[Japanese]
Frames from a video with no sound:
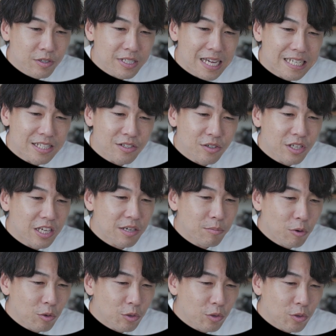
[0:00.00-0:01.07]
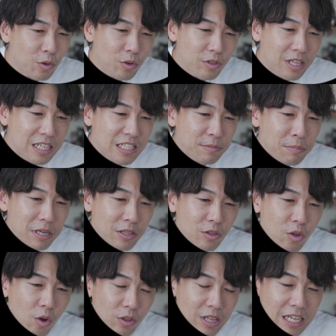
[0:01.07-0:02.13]
ルサイズのキーボードと
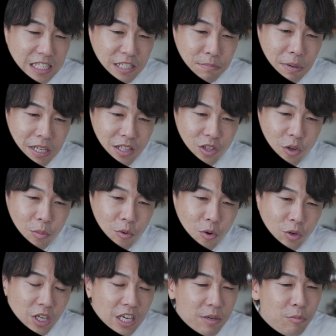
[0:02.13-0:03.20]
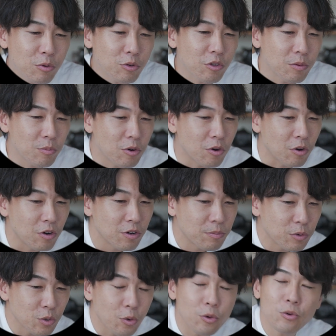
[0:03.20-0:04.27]
タッチパッドタッチパッドもキーボードも
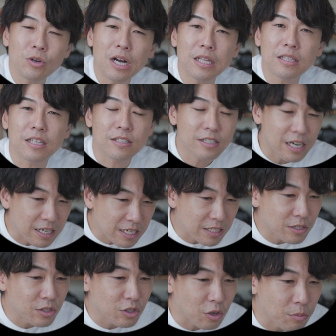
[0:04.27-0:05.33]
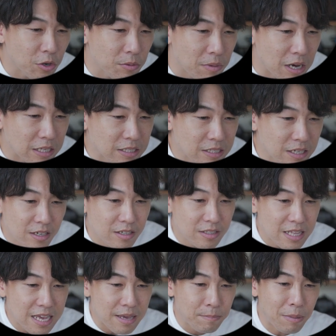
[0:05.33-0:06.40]
余裕があって使いやすいと思います
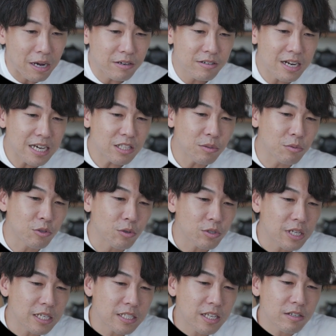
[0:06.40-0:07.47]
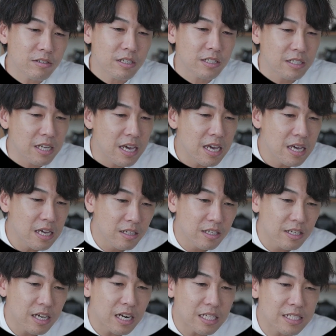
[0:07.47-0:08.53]
でバックライトも搭載してるんですね
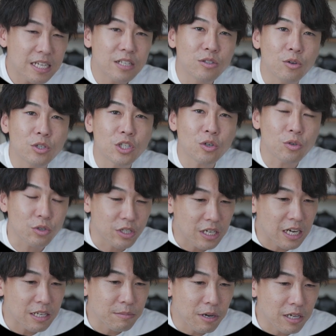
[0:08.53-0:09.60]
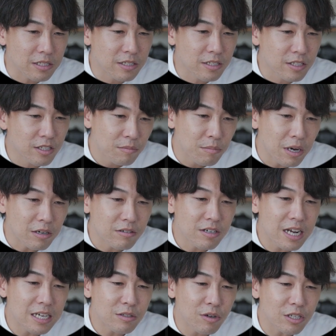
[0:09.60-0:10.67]
光らせると白く光ります
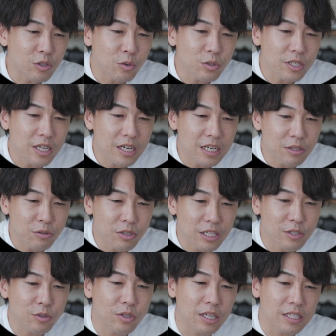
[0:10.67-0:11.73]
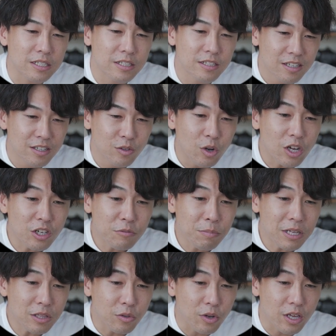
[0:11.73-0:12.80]
バックライトは調整可能だそうです
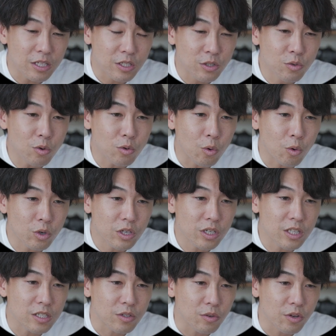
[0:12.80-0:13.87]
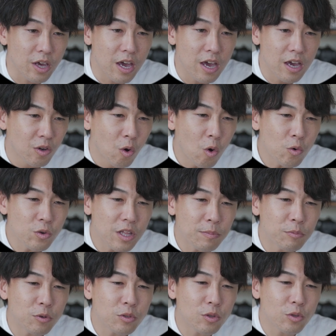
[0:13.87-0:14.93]
トラックパッドね、すごく大きいですよね。豊富な
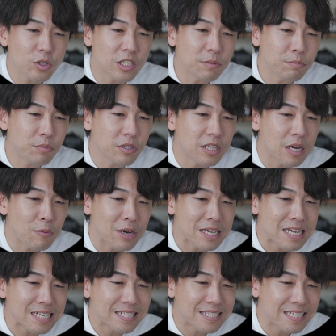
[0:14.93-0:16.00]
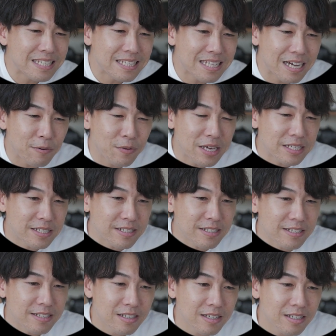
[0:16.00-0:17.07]
ポートとシンプルなワイヤレスインターフェース。
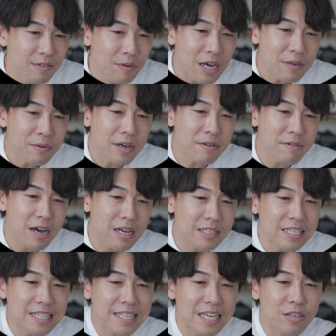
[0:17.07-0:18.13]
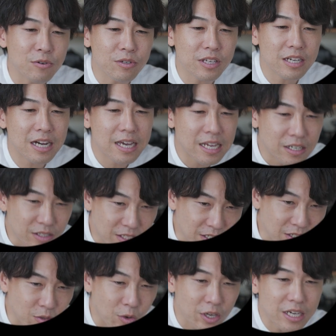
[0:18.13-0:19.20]
Wi-Fi は
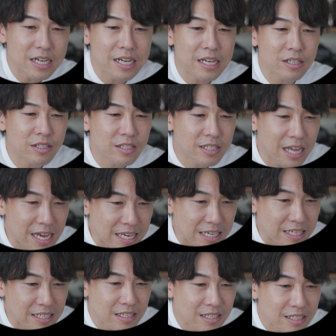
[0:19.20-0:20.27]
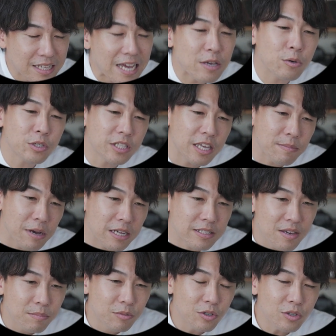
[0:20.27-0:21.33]
2.4GHz、5GHz 帯対応していま
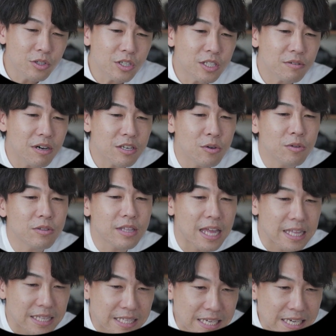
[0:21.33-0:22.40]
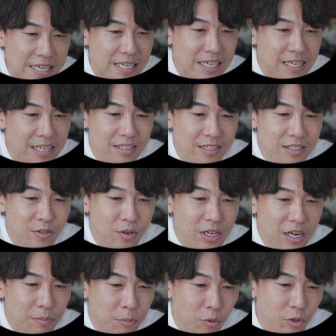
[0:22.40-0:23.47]
す。Bluetooth は4.2。それ
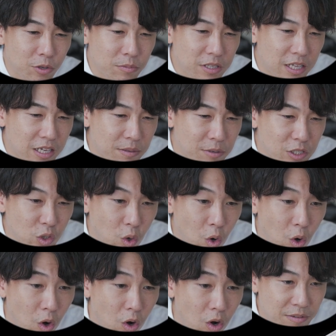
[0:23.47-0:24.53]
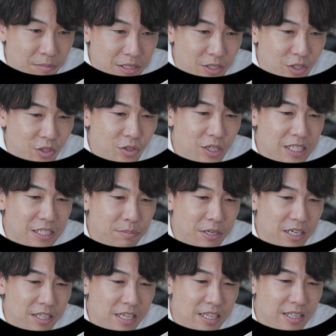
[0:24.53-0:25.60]
からポート見ていきましょう。まず
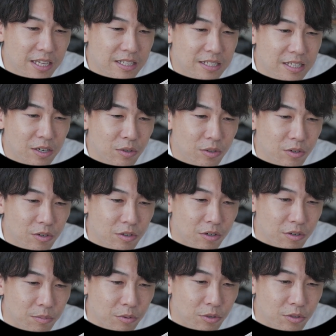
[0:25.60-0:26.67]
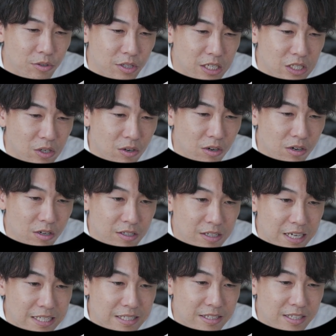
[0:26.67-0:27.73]
USB2.0 のポートでしょ
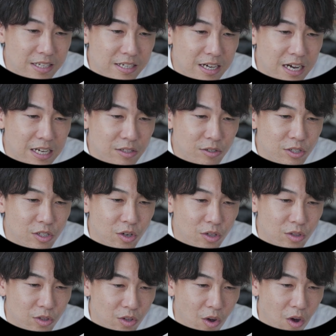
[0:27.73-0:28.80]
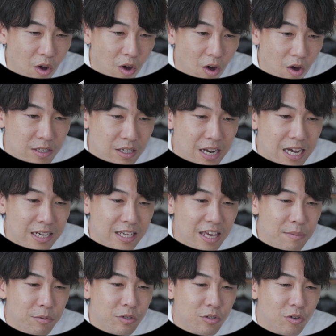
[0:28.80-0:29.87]
?SD カードスロット。LAN
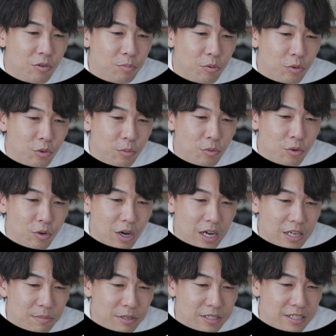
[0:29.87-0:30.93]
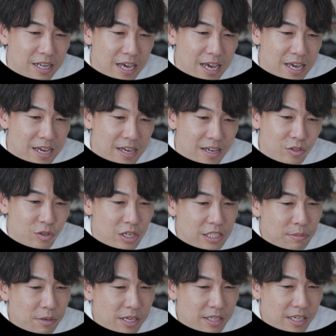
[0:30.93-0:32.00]
ケーブルのポートもありますね。
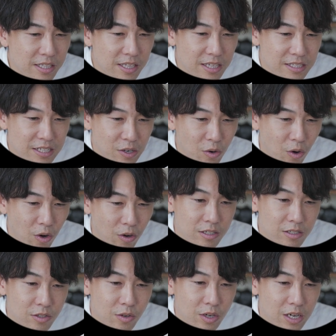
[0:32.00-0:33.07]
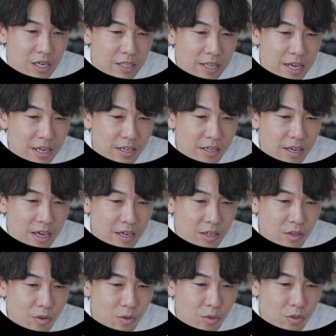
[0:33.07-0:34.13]
USB2.0。それから電源
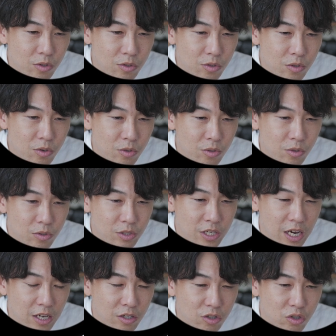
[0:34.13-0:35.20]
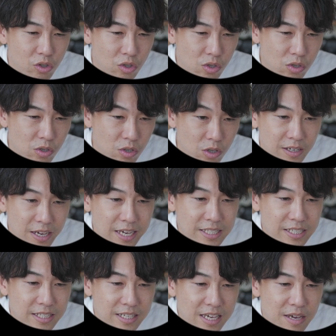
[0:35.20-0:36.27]
供給用のジャック。
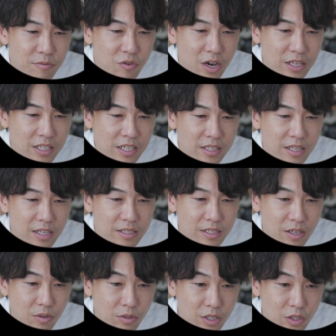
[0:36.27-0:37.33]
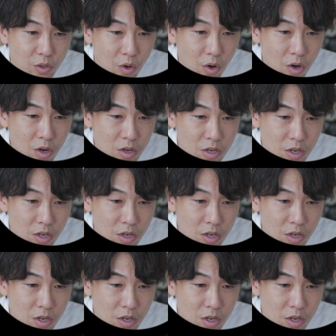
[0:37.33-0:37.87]
HDMI2.0 でしょ